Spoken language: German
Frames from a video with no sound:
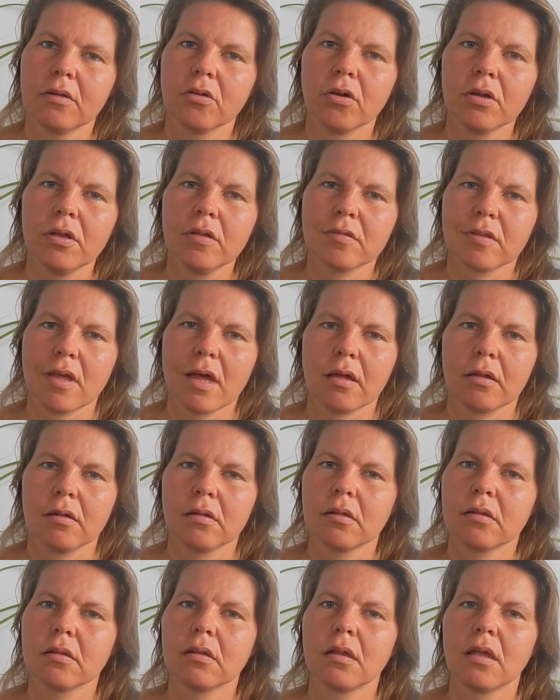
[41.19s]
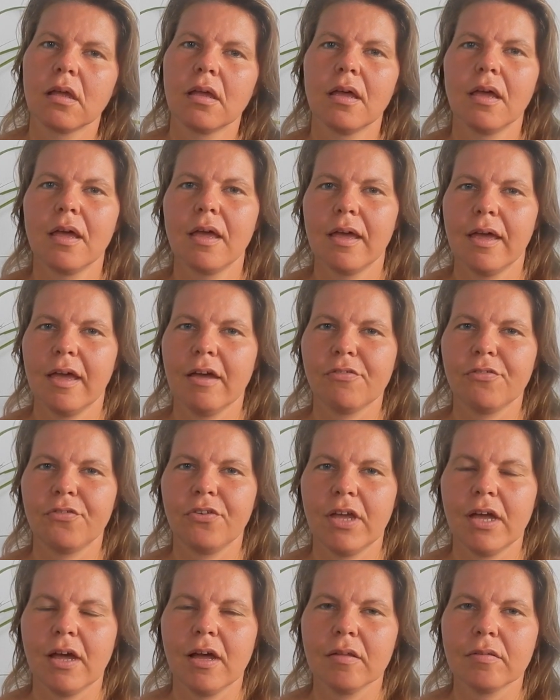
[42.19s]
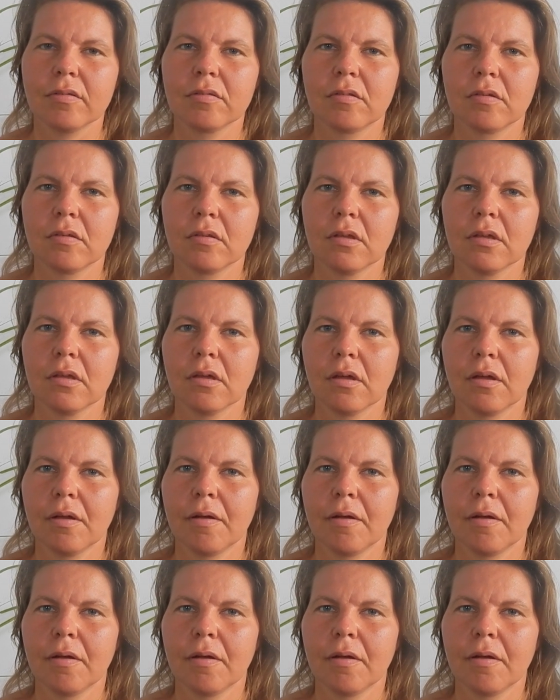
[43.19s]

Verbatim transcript: neue Sachen erfährst, äh,